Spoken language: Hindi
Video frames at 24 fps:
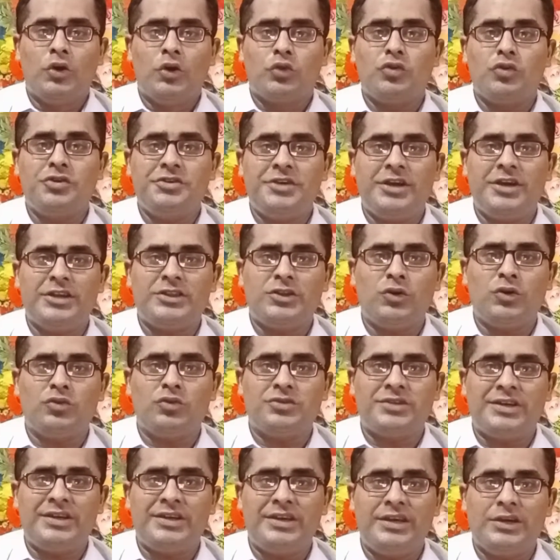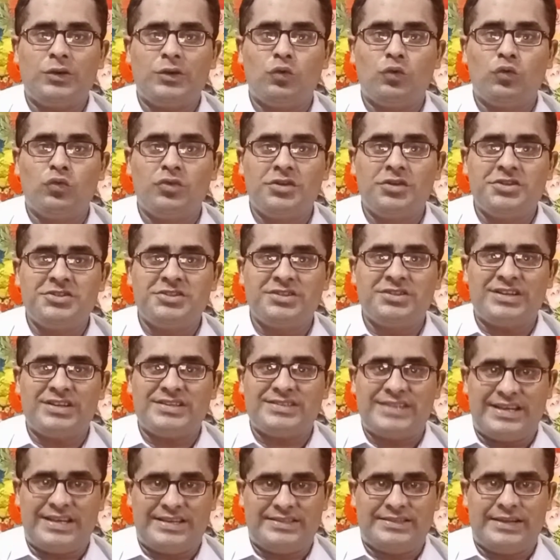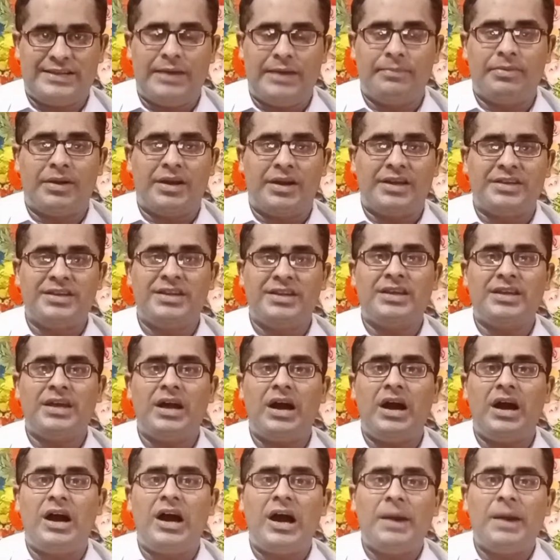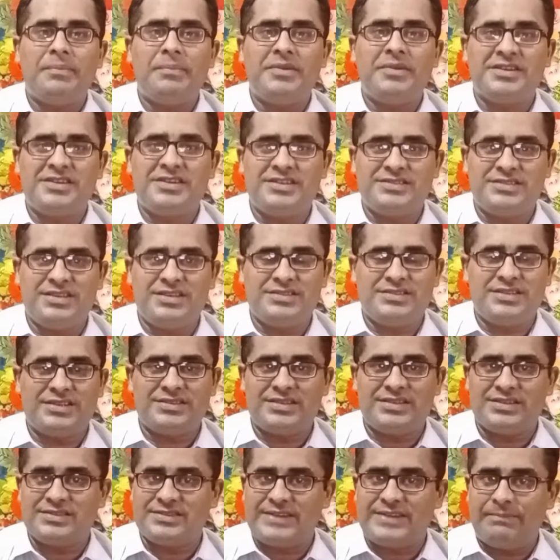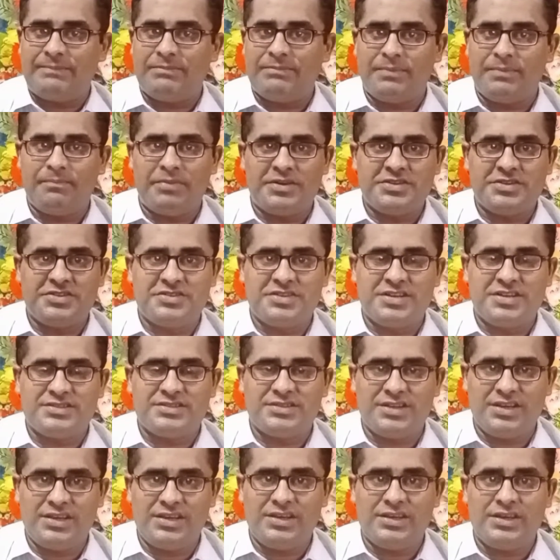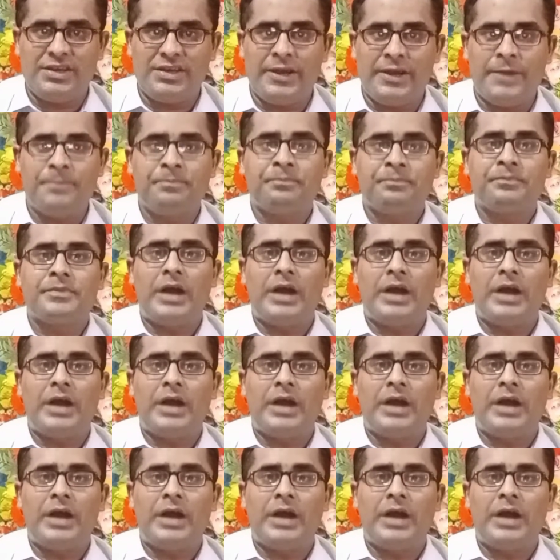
तो ये तो होता है एक ओरिजिनल सब्सक्राइबर यानी कि आपने किसी से सब्सक्राइबर परचेज नहीं किए